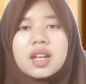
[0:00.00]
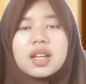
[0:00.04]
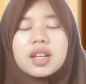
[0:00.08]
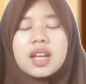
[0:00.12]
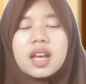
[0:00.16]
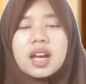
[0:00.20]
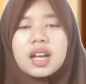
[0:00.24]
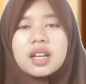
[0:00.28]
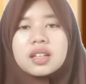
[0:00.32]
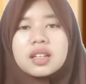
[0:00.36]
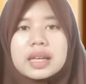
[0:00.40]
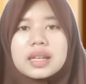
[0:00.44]

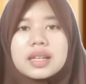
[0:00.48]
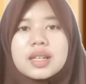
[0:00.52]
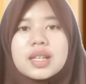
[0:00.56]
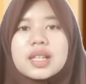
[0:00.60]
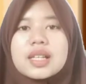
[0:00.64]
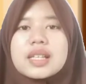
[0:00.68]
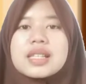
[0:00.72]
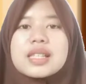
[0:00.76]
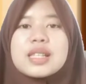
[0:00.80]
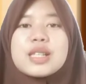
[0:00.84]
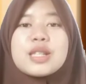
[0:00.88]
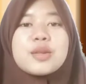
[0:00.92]
Dan
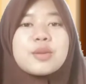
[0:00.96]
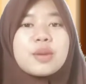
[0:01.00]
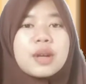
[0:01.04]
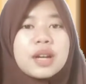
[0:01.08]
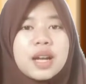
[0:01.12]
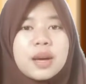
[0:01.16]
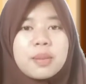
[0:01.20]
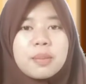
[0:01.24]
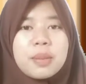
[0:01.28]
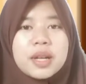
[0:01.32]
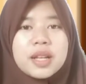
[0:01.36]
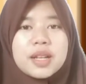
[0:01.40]

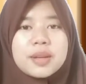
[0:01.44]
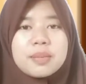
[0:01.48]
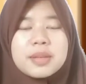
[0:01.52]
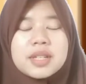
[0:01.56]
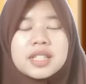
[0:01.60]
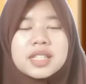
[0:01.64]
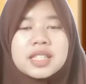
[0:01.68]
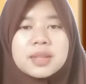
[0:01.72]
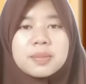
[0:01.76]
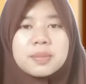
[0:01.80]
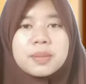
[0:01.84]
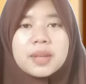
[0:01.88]
siswa dapat
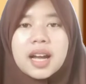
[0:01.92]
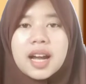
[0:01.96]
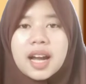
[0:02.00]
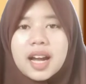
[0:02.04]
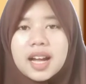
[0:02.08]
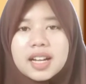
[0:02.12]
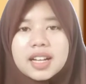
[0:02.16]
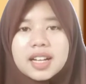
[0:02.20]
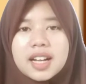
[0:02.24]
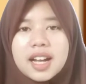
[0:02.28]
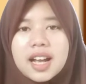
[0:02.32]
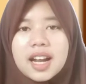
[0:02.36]

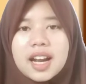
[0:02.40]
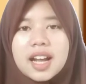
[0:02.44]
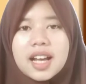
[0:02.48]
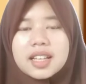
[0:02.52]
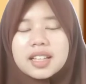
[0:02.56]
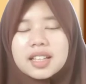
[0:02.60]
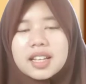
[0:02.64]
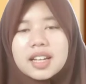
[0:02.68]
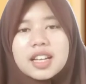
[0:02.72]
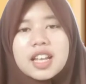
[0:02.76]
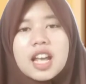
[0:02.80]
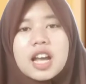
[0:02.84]
menciptakan
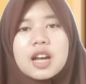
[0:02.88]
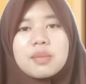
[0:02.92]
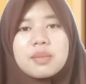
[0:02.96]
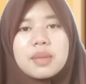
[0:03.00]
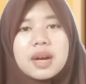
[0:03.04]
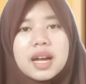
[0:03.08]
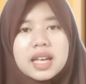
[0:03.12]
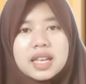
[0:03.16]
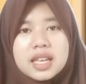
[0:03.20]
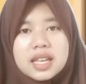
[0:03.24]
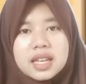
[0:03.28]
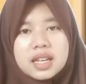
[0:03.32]
karakter yang
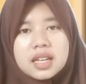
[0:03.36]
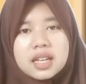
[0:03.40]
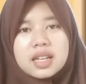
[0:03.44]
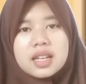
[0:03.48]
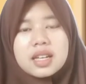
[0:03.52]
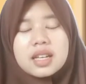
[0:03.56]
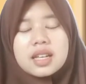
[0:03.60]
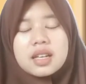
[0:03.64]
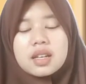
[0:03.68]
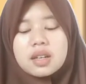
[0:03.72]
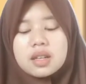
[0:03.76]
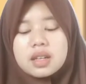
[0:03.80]
baik
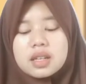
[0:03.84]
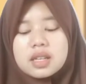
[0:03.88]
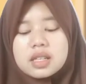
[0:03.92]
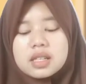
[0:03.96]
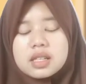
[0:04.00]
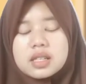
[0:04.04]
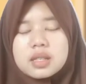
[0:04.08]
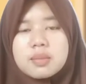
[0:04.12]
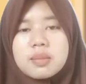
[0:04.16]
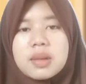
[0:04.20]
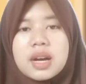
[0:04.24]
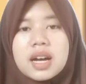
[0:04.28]

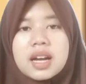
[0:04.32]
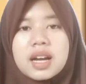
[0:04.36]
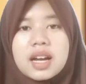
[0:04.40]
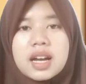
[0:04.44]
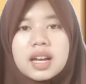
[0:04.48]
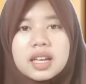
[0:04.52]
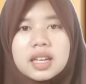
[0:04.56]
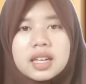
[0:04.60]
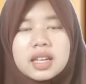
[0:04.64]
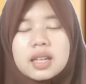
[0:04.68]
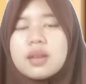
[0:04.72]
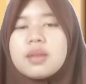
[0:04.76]

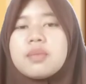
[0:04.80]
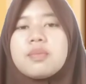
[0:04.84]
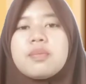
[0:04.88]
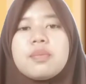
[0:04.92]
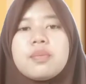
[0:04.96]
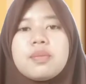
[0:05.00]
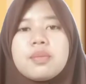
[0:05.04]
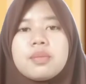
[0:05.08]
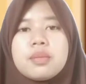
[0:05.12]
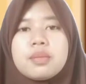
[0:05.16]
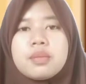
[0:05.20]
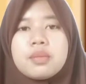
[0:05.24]
sebagai
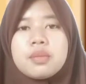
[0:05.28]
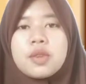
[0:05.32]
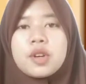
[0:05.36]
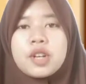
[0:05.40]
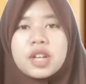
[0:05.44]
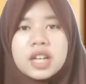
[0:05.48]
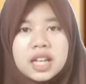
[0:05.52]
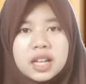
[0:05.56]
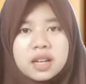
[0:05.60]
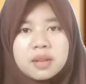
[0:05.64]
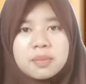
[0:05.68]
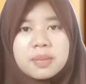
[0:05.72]

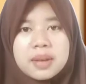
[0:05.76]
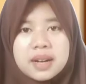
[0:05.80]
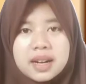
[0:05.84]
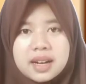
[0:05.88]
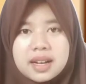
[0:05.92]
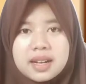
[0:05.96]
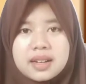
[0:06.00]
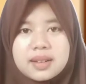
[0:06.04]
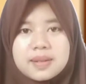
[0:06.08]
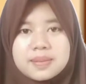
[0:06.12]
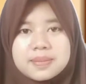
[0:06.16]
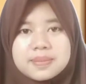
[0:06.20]
model
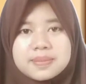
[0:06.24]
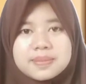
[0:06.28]
peran.